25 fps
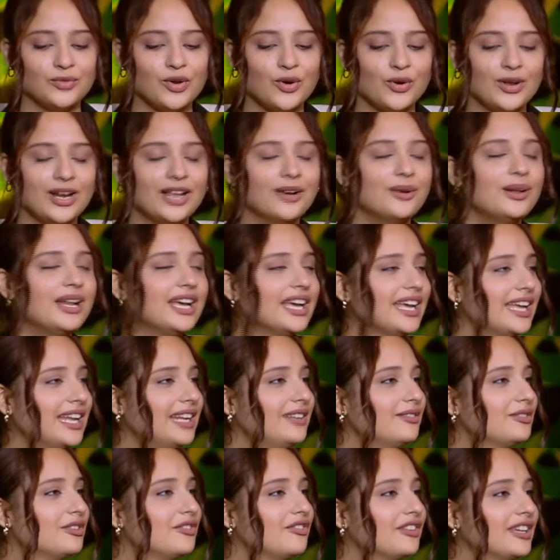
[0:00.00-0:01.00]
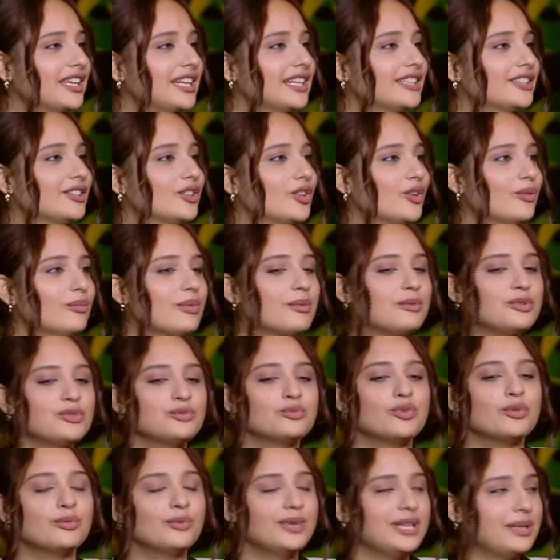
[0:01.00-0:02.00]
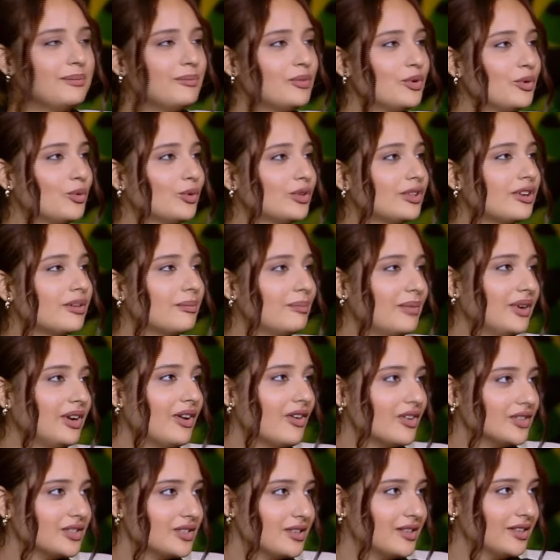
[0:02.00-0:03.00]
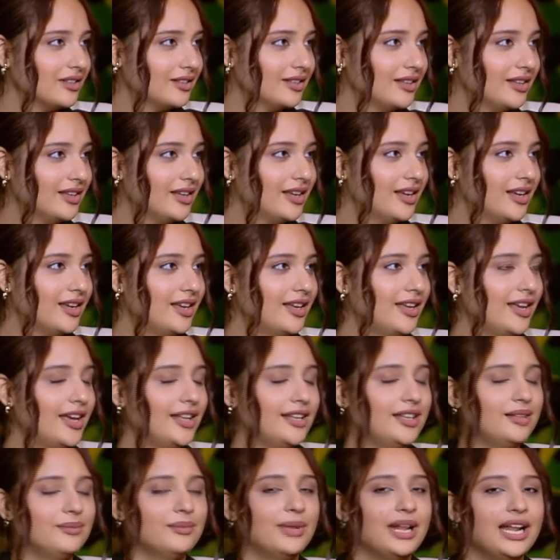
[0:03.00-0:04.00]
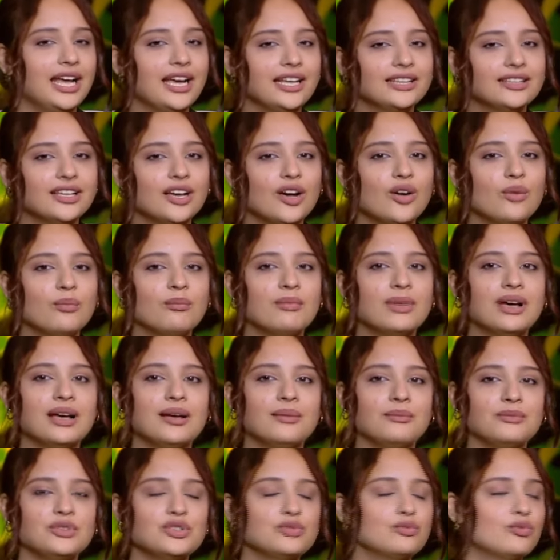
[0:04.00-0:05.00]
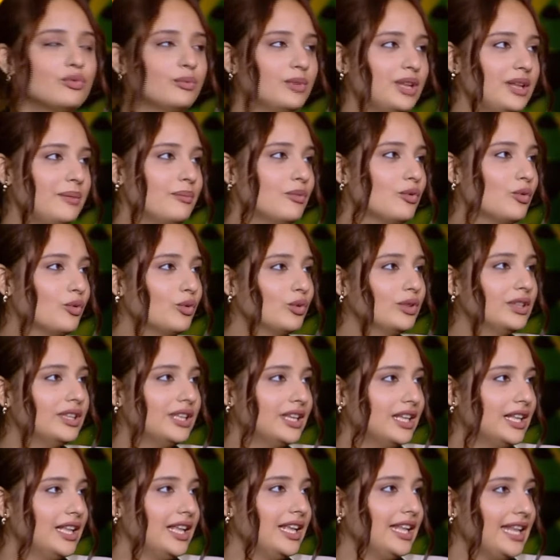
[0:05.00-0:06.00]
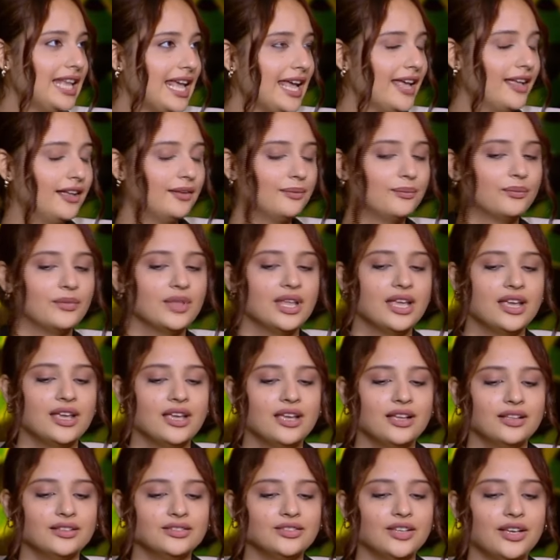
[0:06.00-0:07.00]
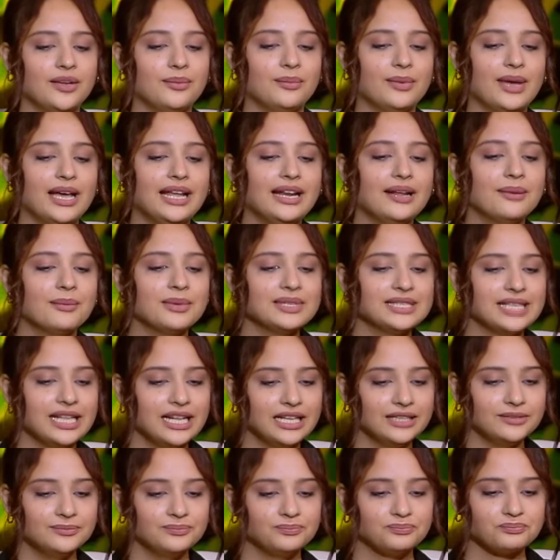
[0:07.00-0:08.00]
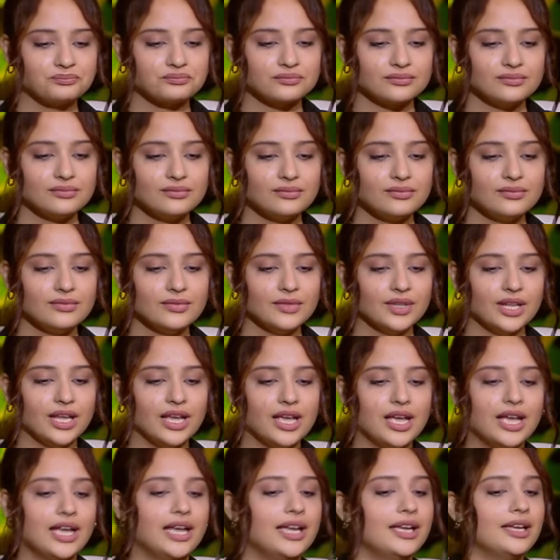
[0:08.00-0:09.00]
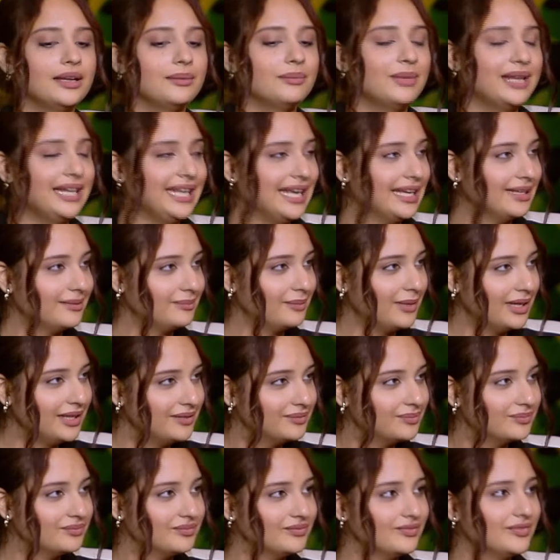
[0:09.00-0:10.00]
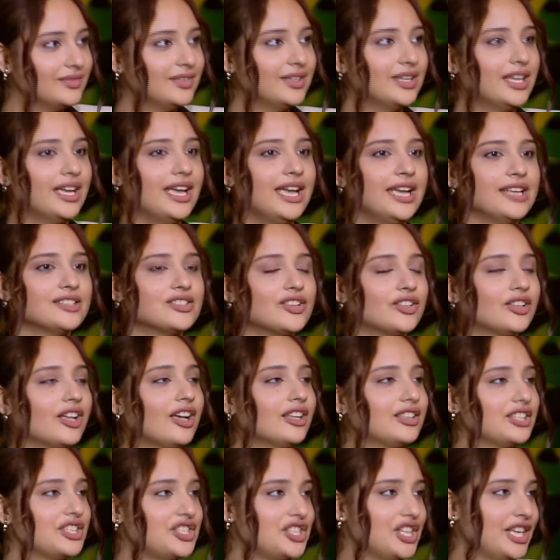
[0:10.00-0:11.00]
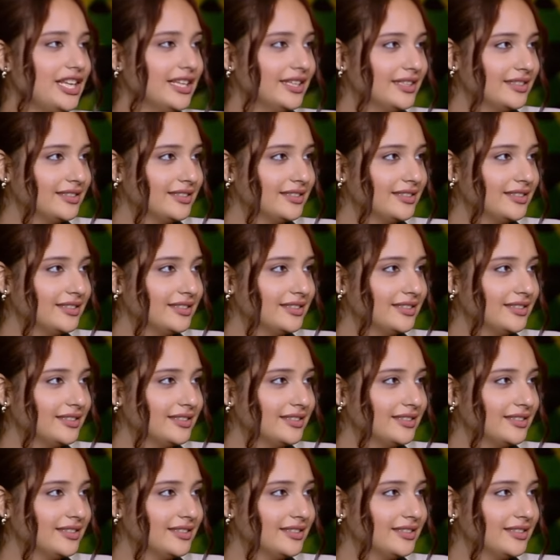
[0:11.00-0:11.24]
هو الاول هتكلم في فكره ان هم مش مؤمنين بوجود ربنا اصلا ايوه يعني الملاحده هم مش مؤمنين بوجود اله تمام طيب انا مثلا آه بني ادمه آه صنعت شيء